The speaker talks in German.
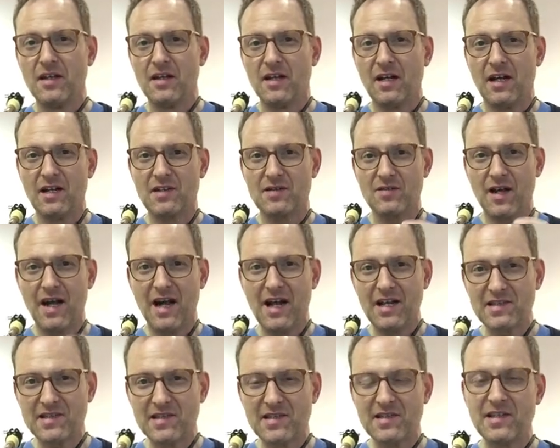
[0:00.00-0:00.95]
Also
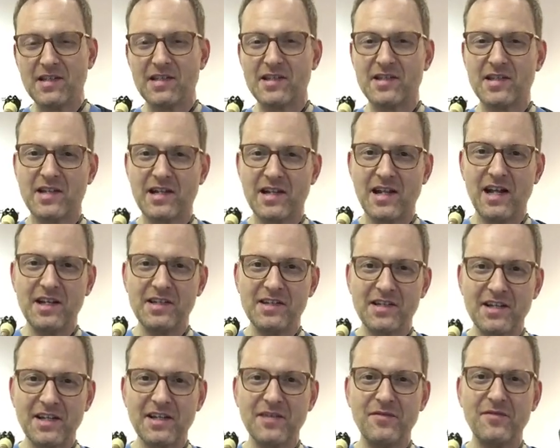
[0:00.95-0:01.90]
Ass ist der gleiche
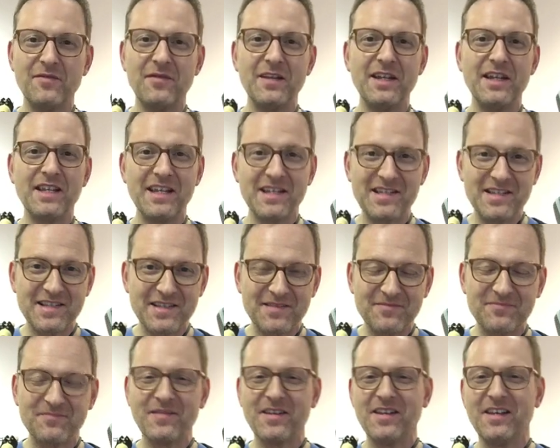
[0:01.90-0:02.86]
Griff wie Gis.
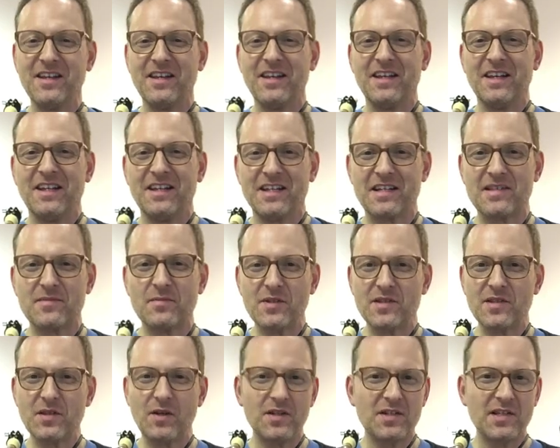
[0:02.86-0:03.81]
Jetzt
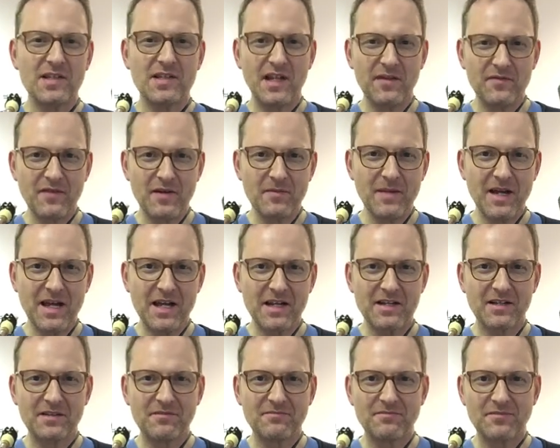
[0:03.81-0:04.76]
müsst ihr euch das einfach
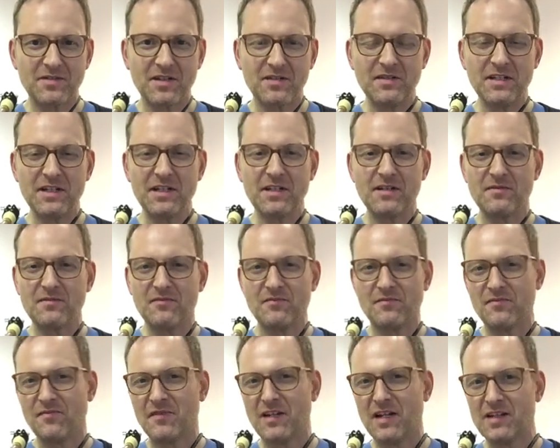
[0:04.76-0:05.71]
merken. Na, ne? wenn ihr
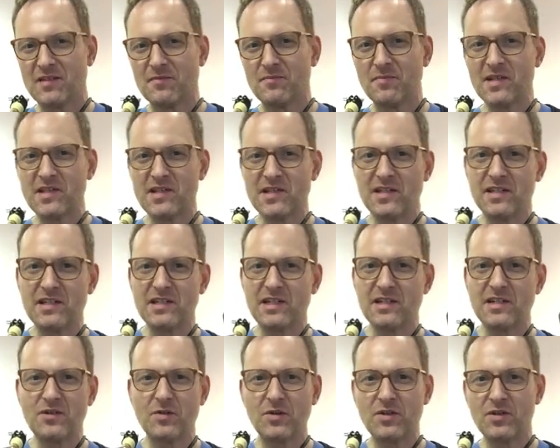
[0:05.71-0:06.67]
vielleicht ein bisschen in
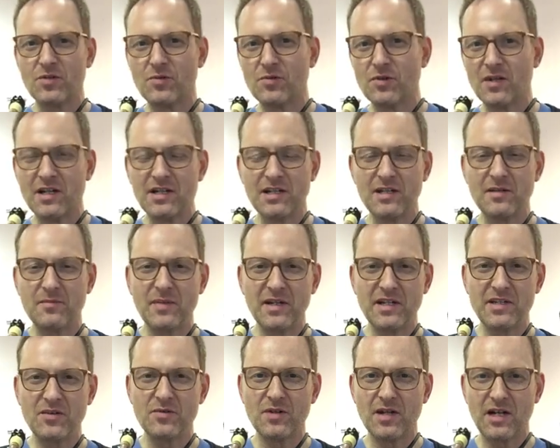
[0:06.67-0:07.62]
den neuen Tonarten, in den
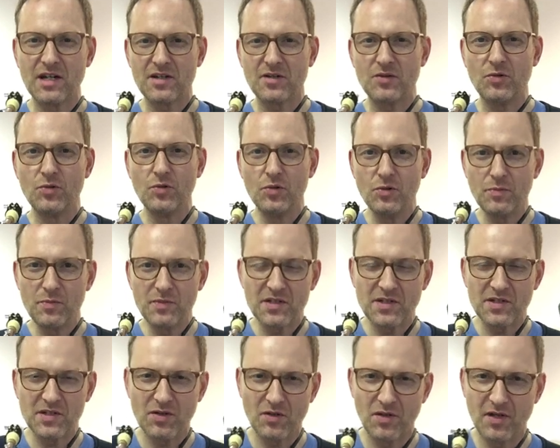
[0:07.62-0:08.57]
B-Tonarten
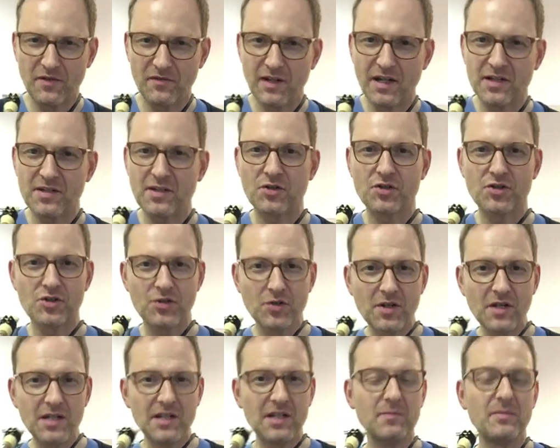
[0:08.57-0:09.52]
übt oder vielleicht auch
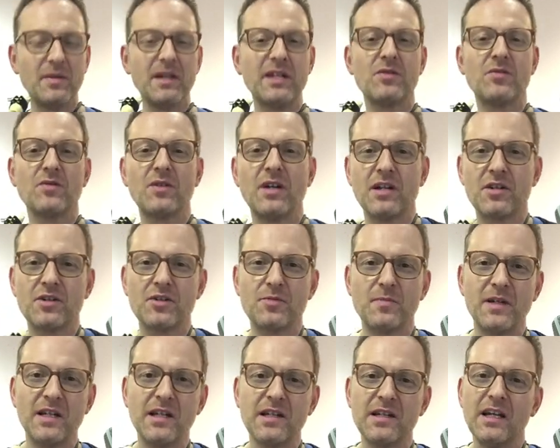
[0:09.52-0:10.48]
Stücke in den B-Tonarten
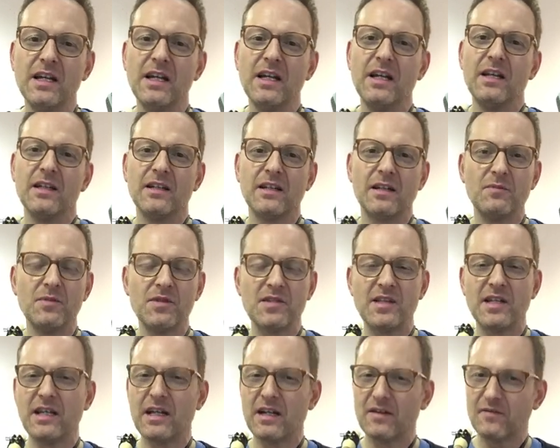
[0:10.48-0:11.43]
spielt, dann müsst
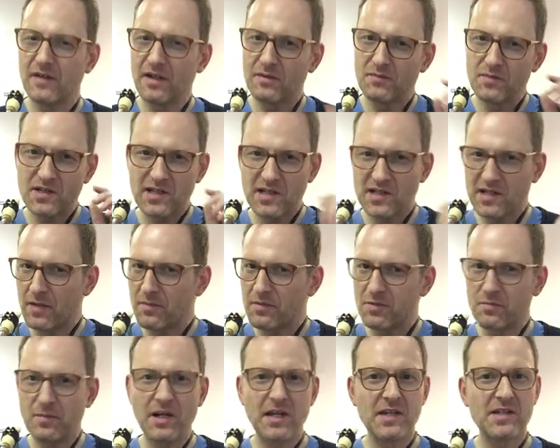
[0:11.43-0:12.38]
ihr irgendwann müsst ihr es
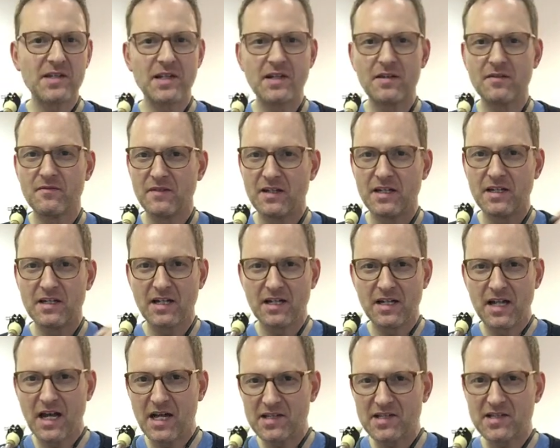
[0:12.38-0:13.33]
abspeichern. Wenn ihr da
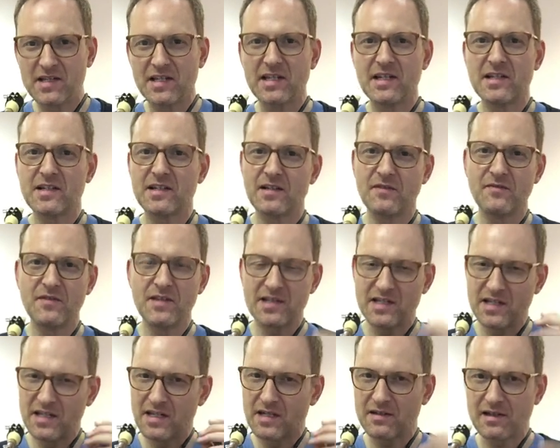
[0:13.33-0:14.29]
ein Ass seht, dann wisst
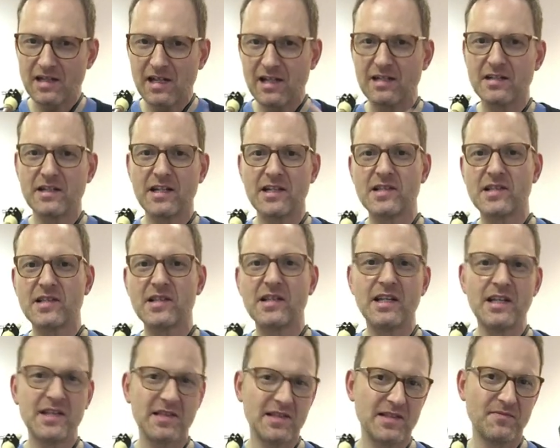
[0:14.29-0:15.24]
ihr, das ist ein
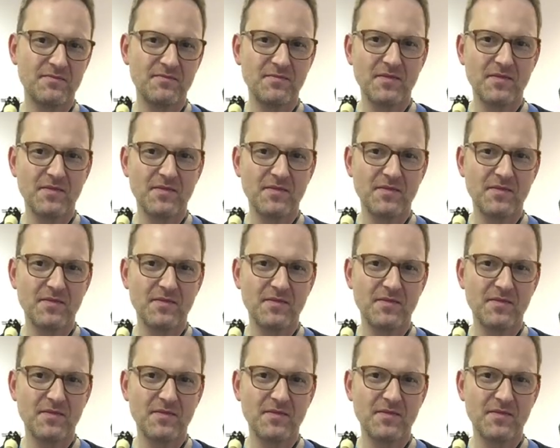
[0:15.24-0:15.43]
Giss.